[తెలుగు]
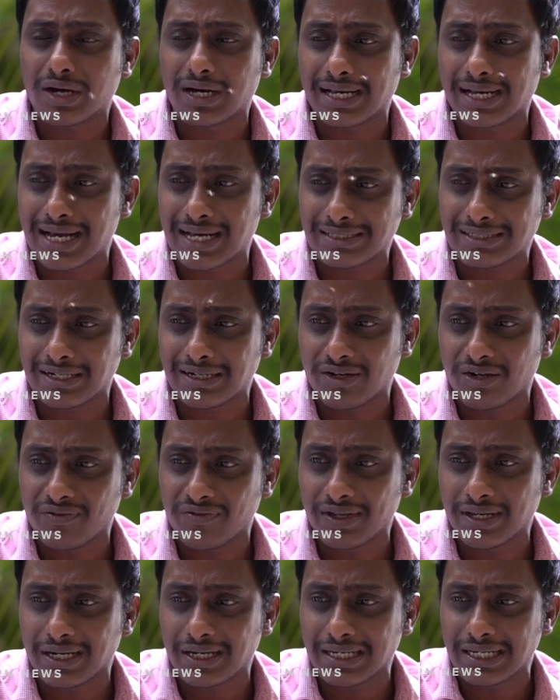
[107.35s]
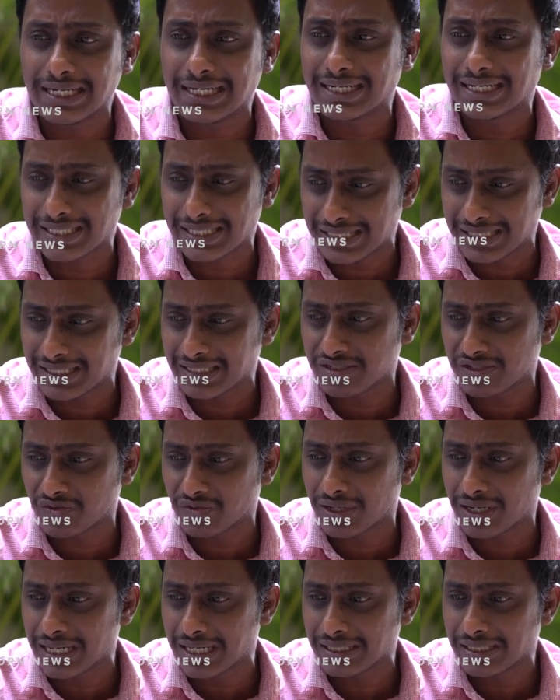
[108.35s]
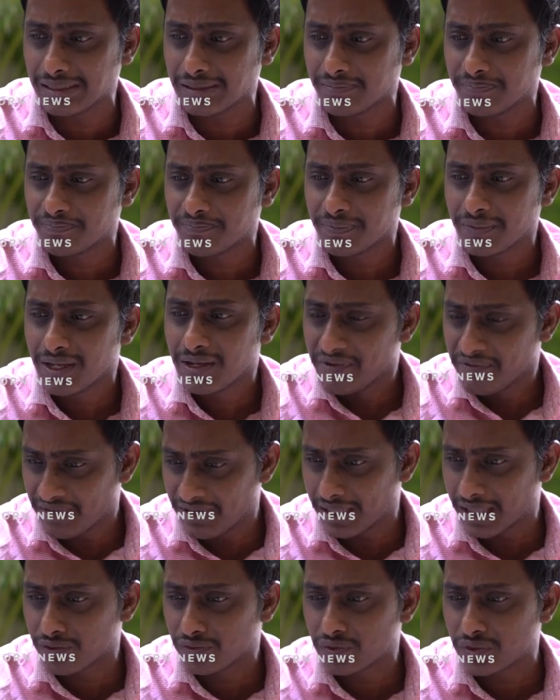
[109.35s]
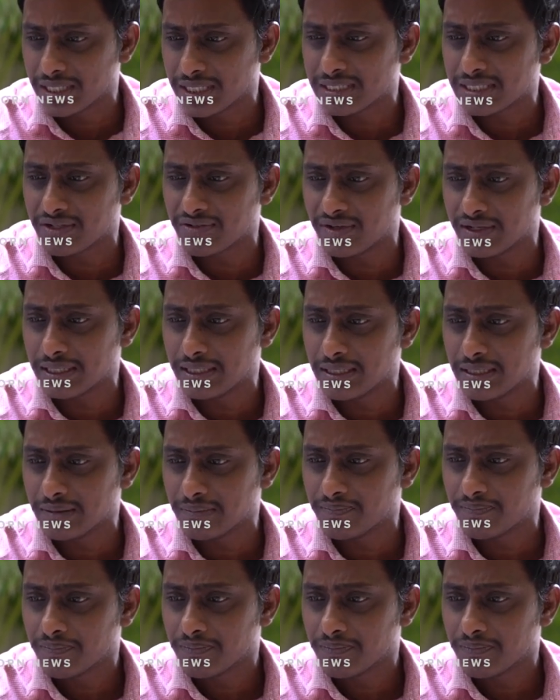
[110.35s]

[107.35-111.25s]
ఒక రాష్ట్రంలో వీళ్ళకి ఇండస్ట్రీస్ ఉండాలి వీళ్ళ ఉద్దేశం అది